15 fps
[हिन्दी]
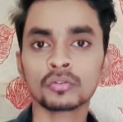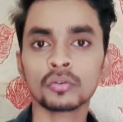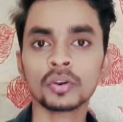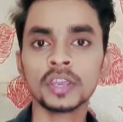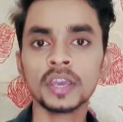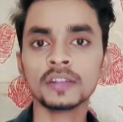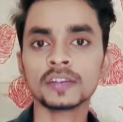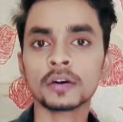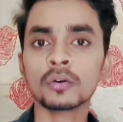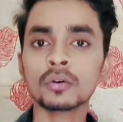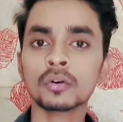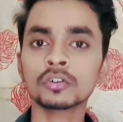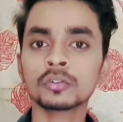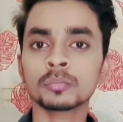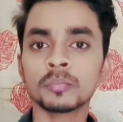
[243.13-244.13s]
तो ये ज़रूर
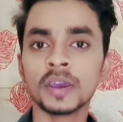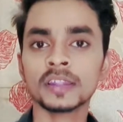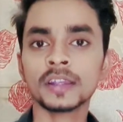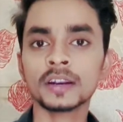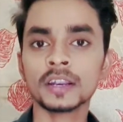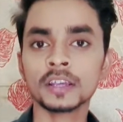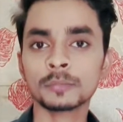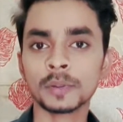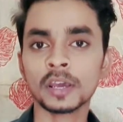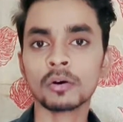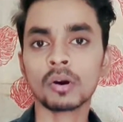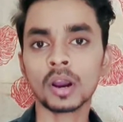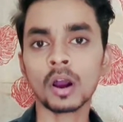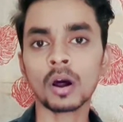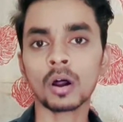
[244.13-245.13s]
कुछ बेहतर डिस्प्ले
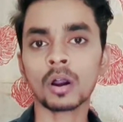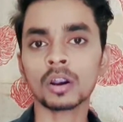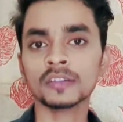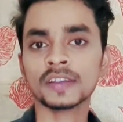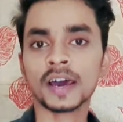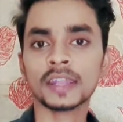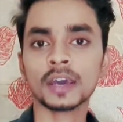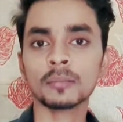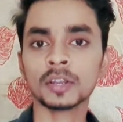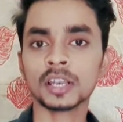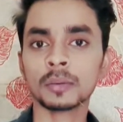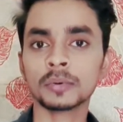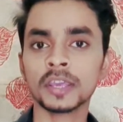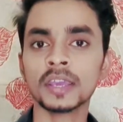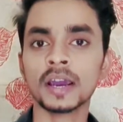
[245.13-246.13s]
होगा और ज़्यादा
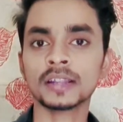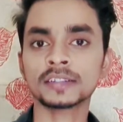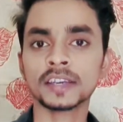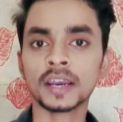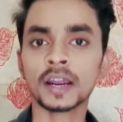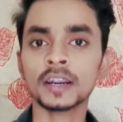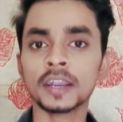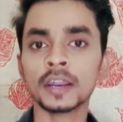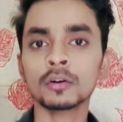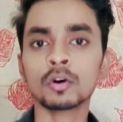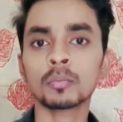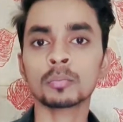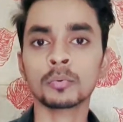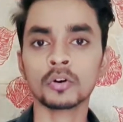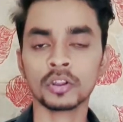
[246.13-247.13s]
मतलब कि अच्छे कंटेंट
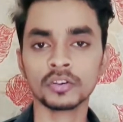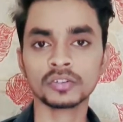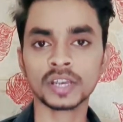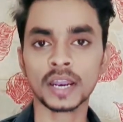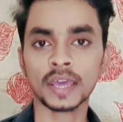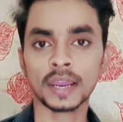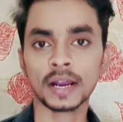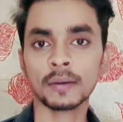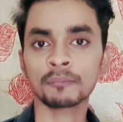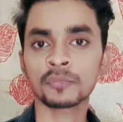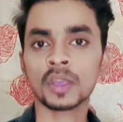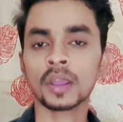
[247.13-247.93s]
को प्रोड्यूस करेगा